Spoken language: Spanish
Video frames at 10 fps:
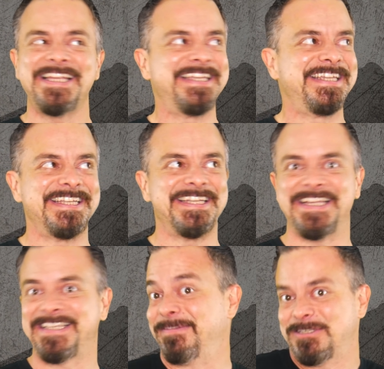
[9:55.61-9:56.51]
y
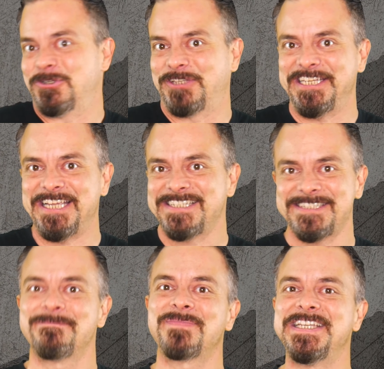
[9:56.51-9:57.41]
que antes no
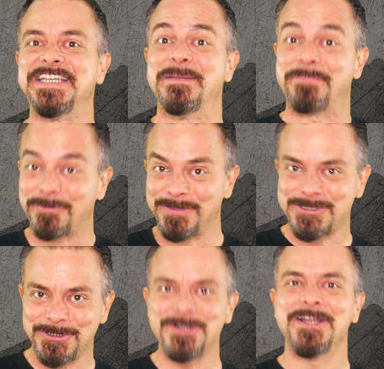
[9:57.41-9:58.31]
tenías y en el
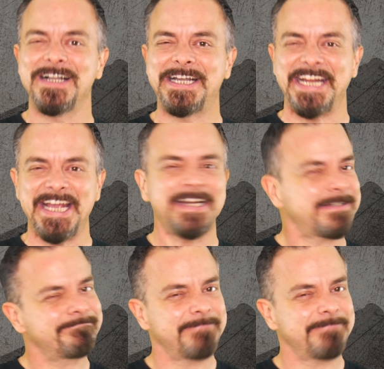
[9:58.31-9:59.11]
proceso crear